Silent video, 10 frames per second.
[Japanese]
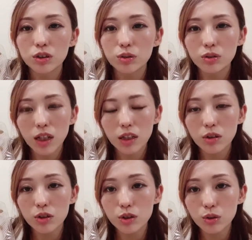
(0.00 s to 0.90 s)
普段
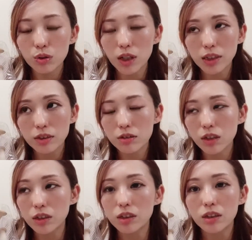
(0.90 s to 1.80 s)
よりちょっと安く
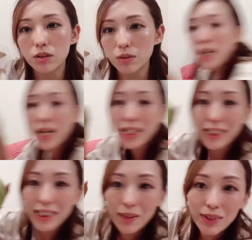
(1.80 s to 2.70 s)
なってたのはい
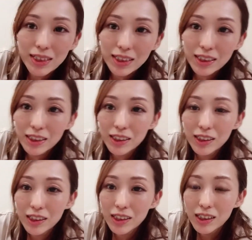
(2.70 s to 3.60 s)

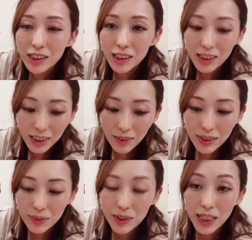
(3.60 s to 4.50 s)
キャベツ
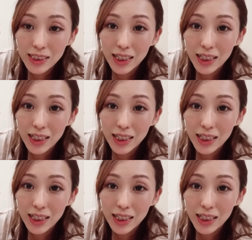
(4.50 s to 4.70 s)
キャベツも安かっ